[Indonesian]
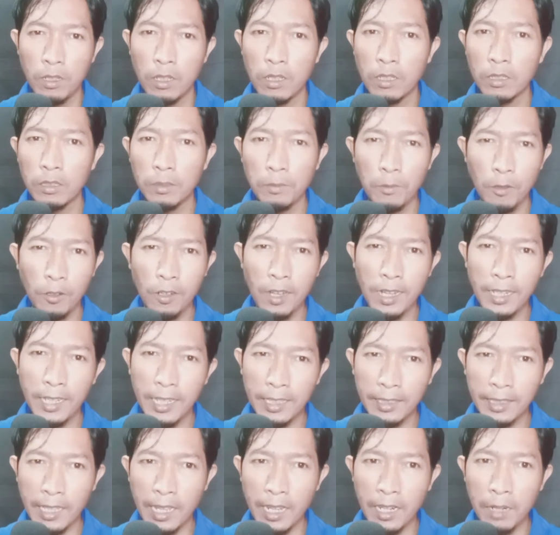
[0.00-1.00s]
Semoga
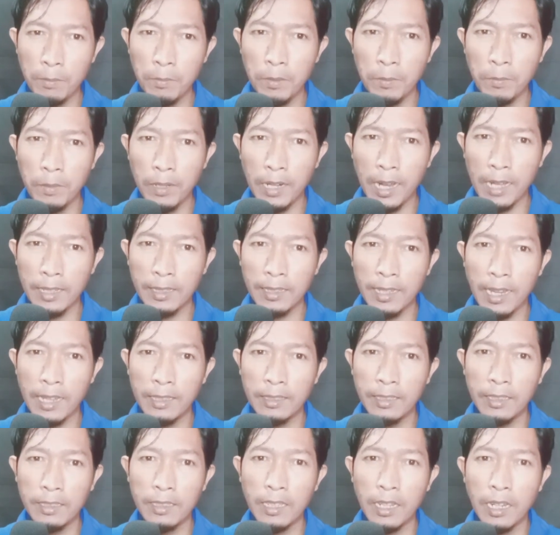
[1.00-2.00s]
kita lebih
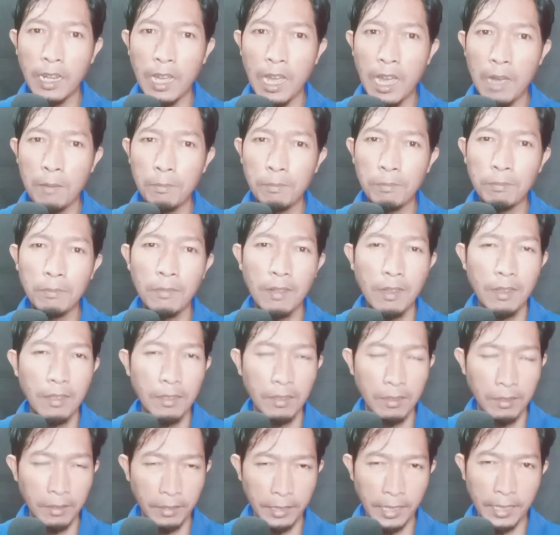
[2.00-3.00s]
berhati-hati dalam
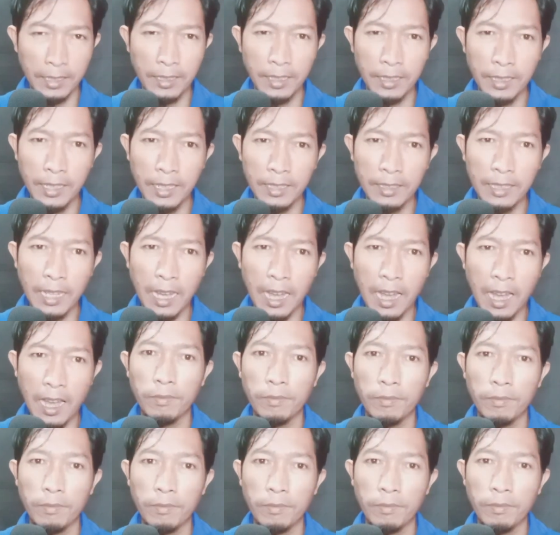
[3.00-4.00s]
channel
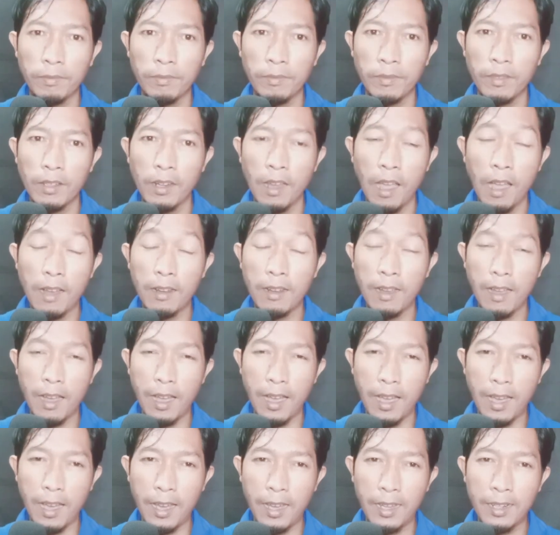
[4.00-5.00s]
kita
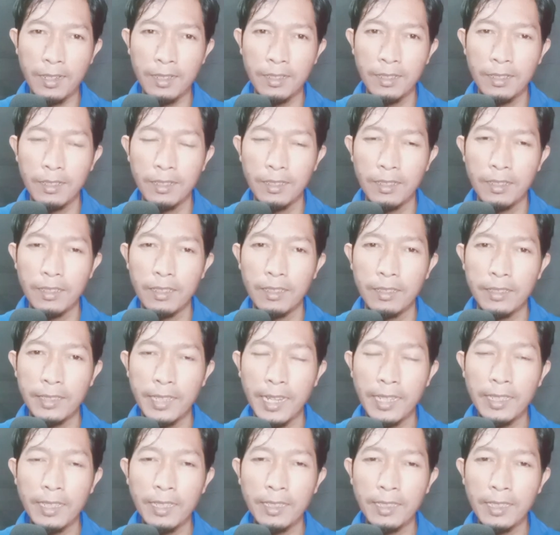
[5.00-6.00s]
agar
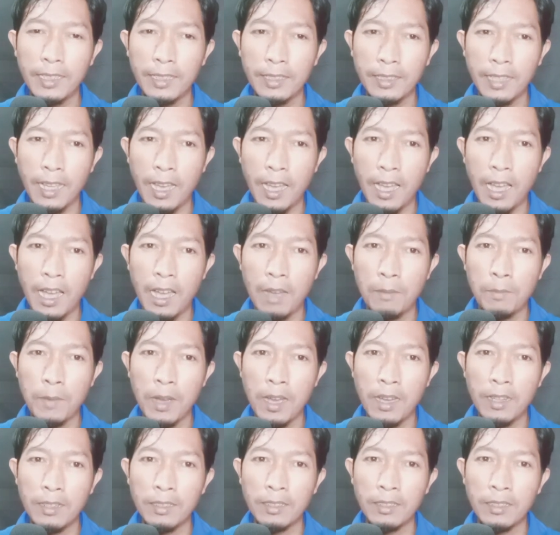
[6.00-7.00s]
channel kita
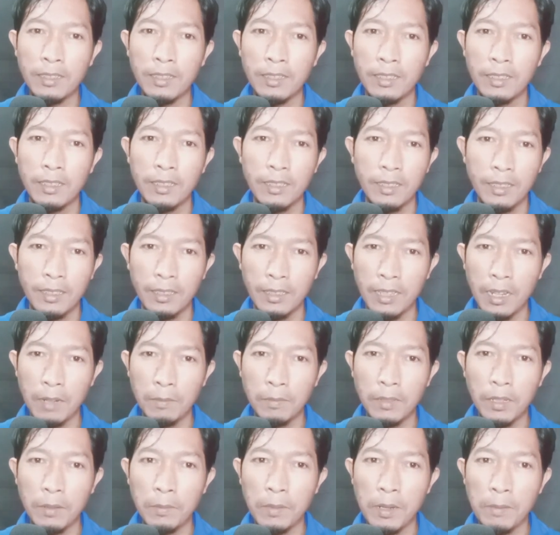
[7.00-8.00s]
aman dan
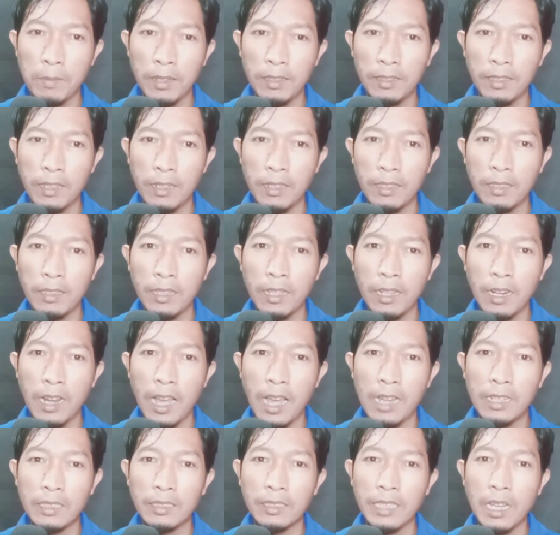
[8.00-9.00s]
terbebas dari
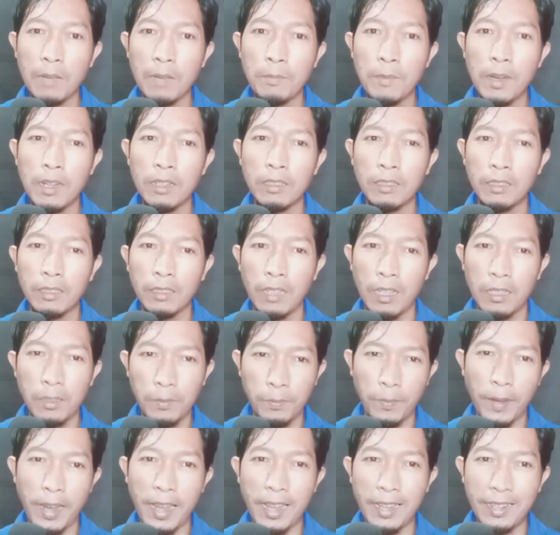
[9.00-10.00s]
segala ancaman
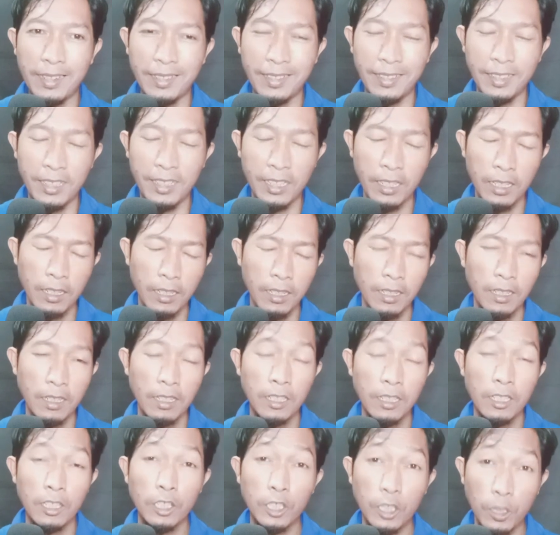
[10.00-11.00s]
suspend.
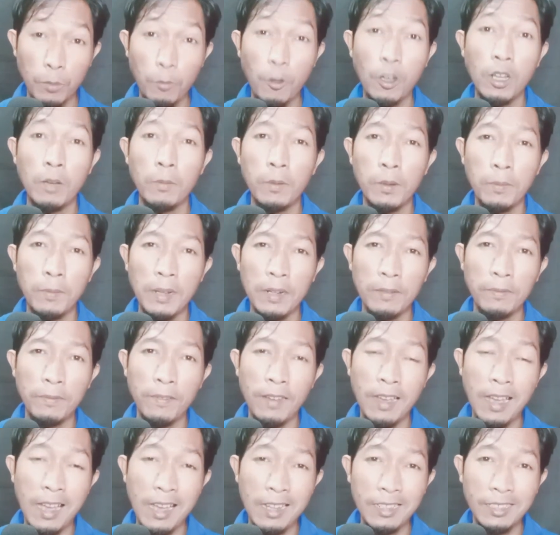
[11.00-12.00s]
Semoga
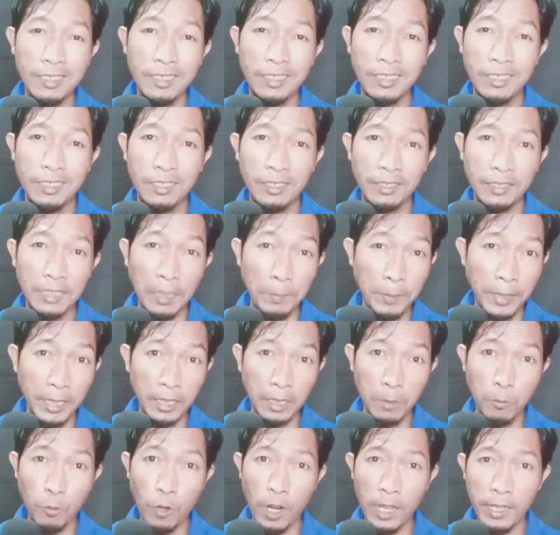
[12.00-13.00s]
bermanfaat. Sampai
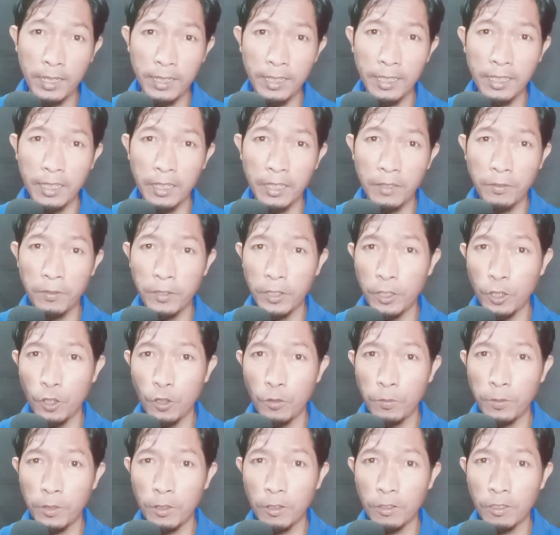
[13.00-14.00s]
ketemu lagi di
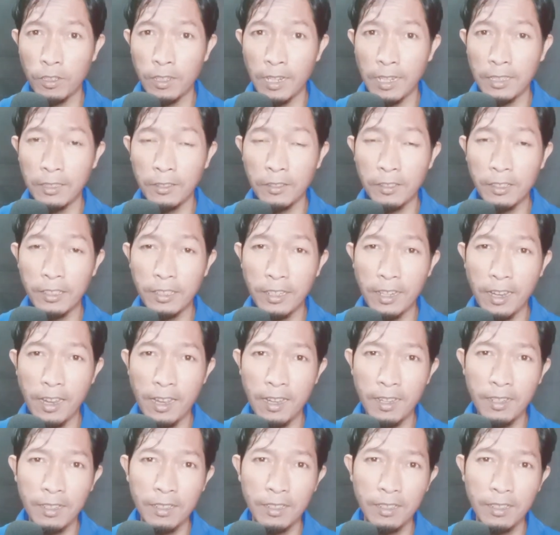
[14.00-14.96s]
video-video selanjutnya.